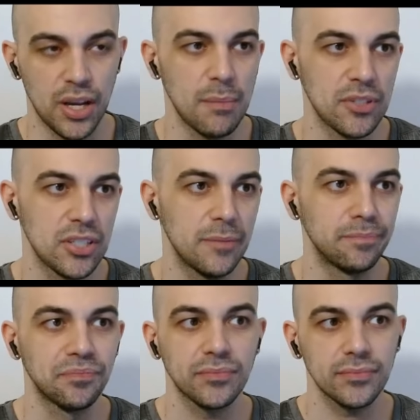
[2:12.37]
ma
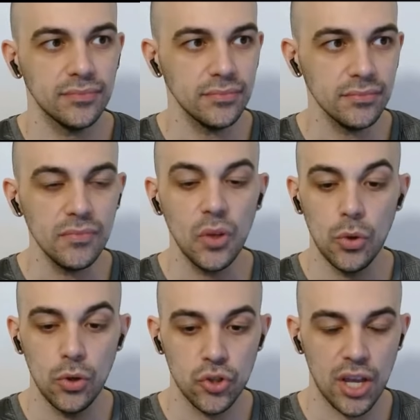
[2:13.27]
se
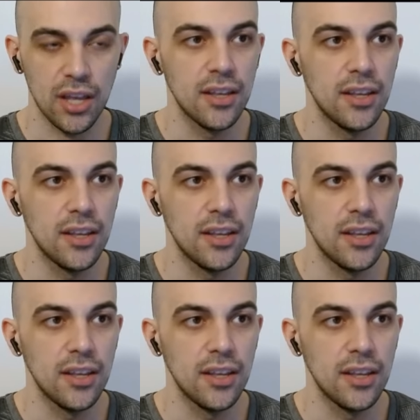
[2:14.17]
quello c'è,